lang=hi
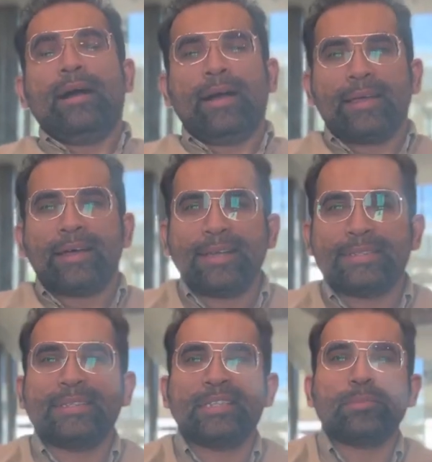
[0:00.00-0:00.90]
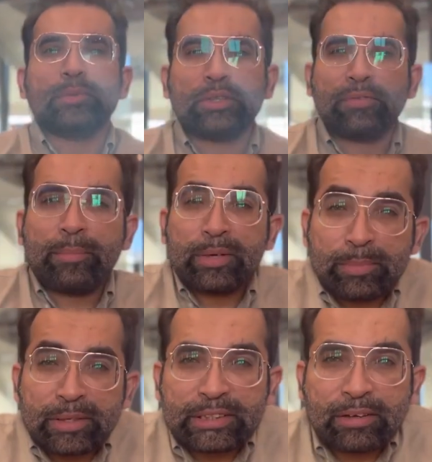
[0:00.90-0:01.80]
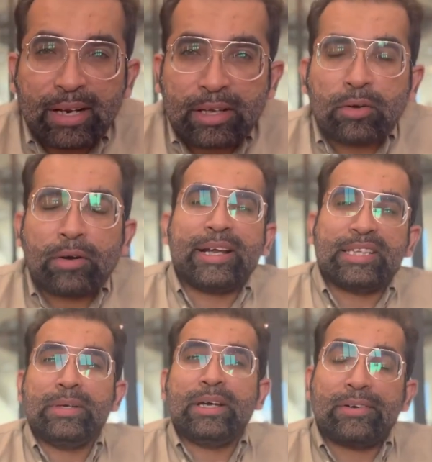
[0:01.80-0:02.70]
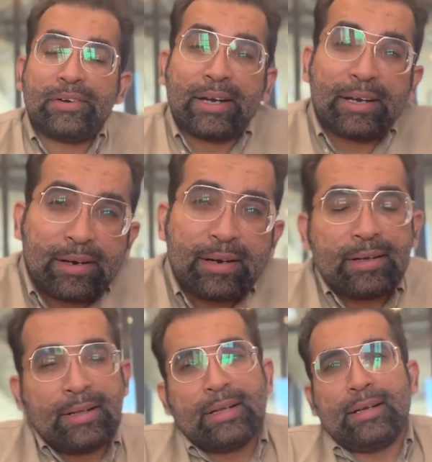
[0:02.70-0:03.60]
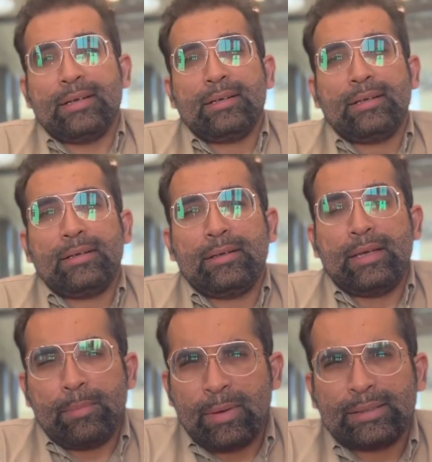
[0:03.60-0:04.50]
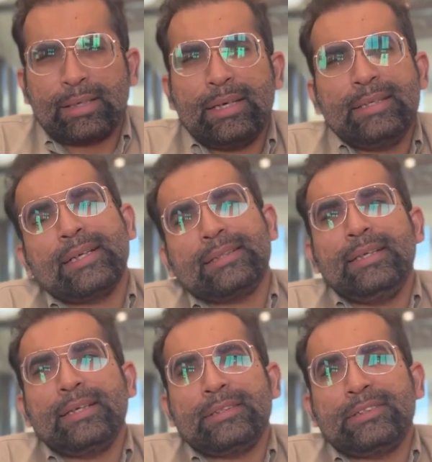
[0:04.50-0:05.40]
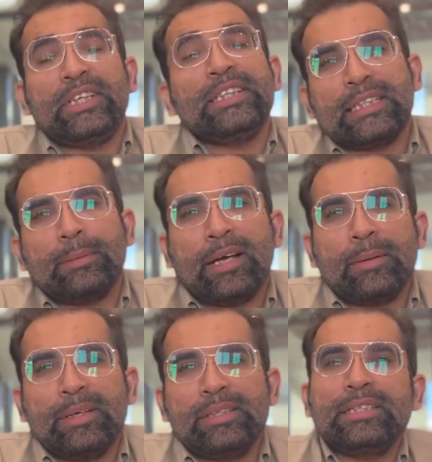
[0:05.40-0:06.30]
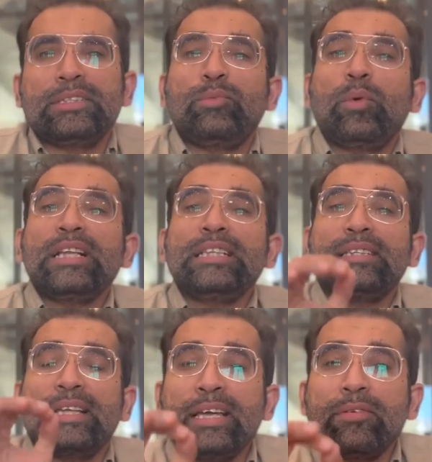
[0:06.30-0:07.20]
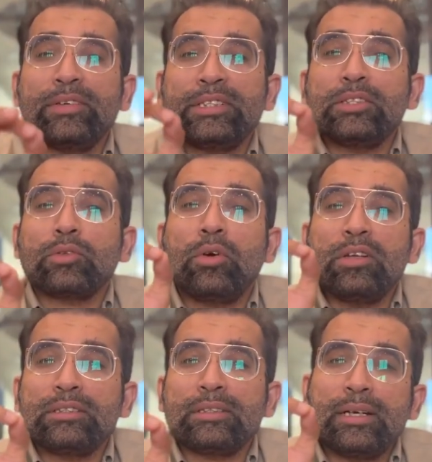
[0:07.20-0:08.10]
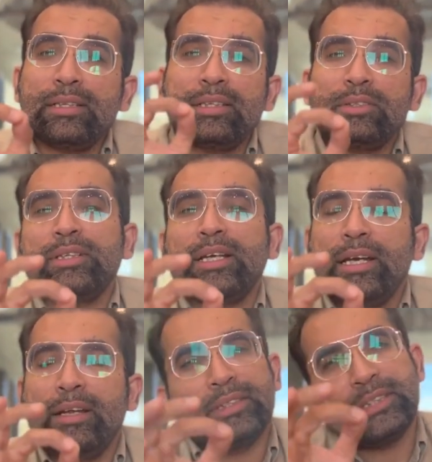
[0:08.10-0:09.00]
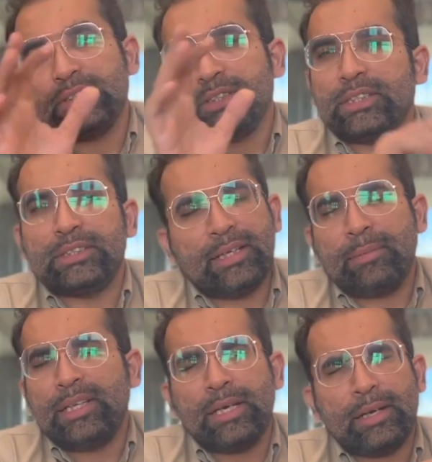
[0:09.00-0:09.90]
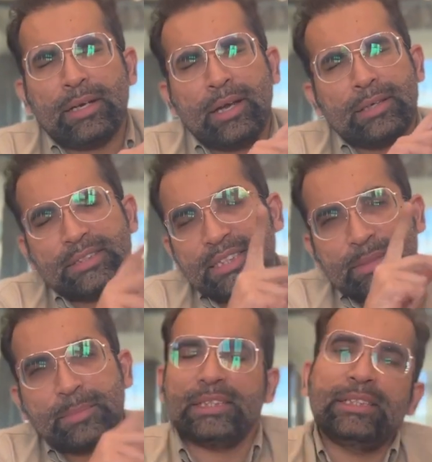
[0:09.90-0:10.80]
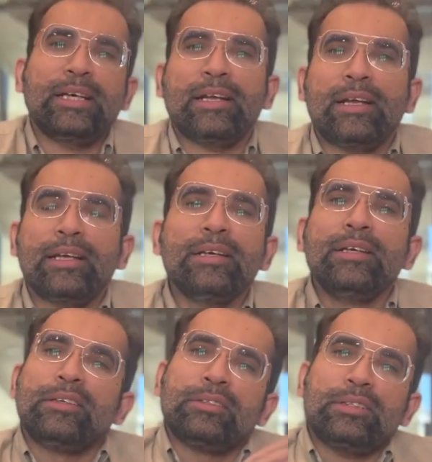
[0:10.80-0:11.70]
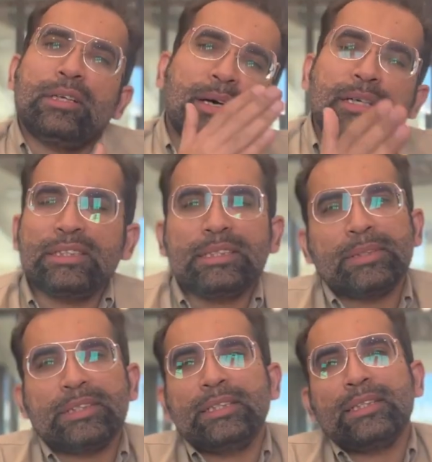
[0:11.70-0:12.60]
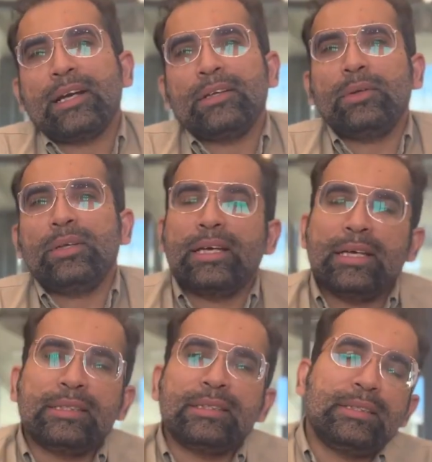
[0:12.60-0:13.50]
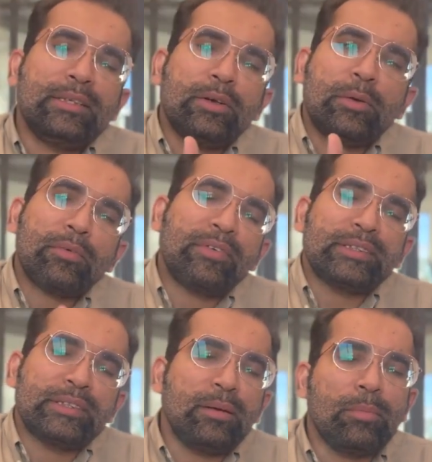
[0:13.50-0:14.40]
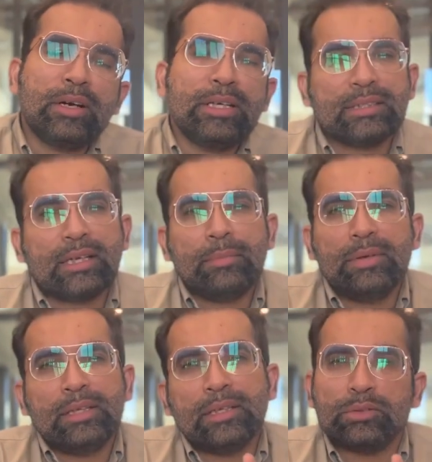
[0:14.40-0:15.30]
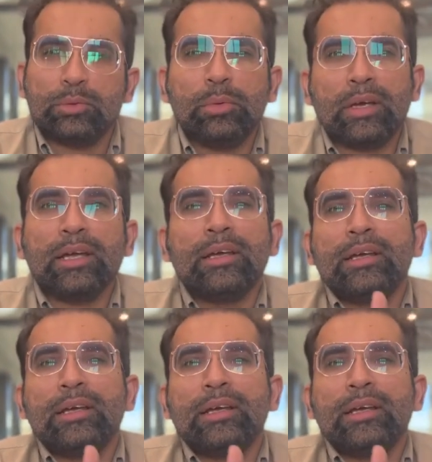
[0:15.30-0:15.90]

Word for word: हाय गाइस दिस इज़ मुस्तफ़ा अहमद वाला योर एच बी आर ट्रेनर एक बात कही जाती है चेंज के बारे में देर इज़ वन थिंग विच इज़ कॉन्स्टेंट इन द सोसाइटी विच इज़ चेंज हम देख रहे हैं हर चीज़ में चेंज आ रहा है तो जब हर चीज़ में चेंज आ रहा है तो ये ए सी सी और प्रोफेशनल बॉडीज़ का भी ये दस्तूर है